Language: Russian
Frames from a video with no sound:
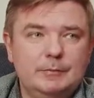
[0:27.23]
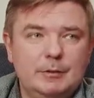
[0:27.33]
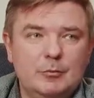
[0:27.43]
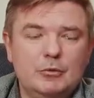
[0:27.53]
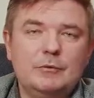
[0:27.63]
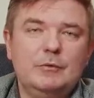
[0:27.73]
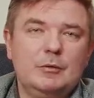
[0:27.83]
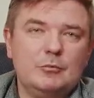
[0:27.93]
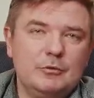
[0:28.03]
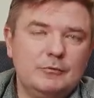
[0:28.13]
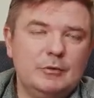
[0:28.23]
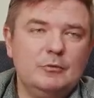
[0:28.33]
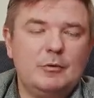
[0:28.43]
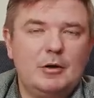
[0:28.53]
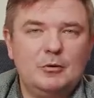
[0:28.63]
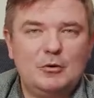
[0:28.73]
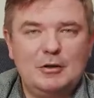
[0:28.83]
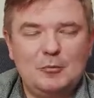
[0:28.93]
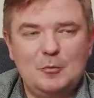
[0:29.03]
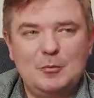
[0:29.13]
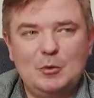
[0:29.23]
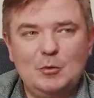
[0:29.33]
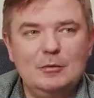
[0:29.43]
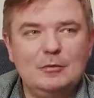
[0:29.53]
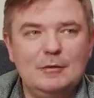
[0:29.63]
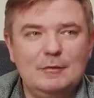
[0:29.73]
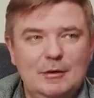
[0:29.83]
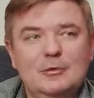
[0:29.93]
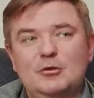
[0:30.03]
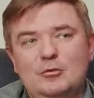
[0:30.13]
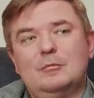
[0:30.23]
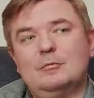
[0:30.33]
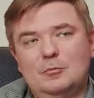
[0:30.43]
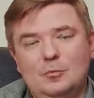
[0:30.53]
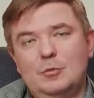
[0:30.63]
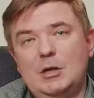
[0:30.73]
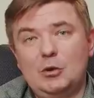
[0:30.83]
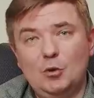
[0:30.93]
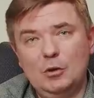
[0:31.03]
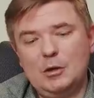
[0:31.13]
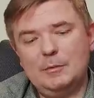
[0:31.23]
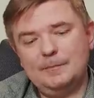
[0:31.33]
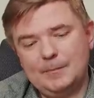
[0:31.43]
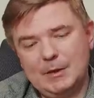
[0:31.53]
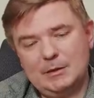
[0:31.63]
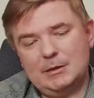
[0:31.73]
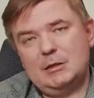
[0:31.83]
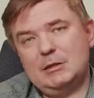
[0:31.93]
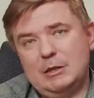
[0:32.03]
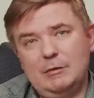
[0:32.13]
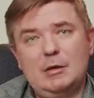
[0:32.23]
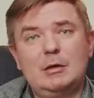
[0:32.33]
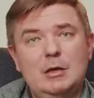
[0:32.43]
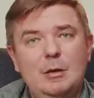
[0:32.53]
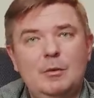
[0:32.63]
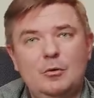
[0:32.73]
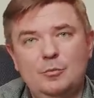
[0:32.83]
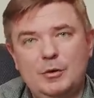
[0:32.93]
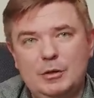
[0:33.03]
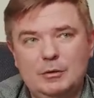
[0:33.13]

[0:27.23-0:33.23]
потому что в этом же видео, про которое я упомянул, говорил говорил, что у меня доллары зарезервированы для покупки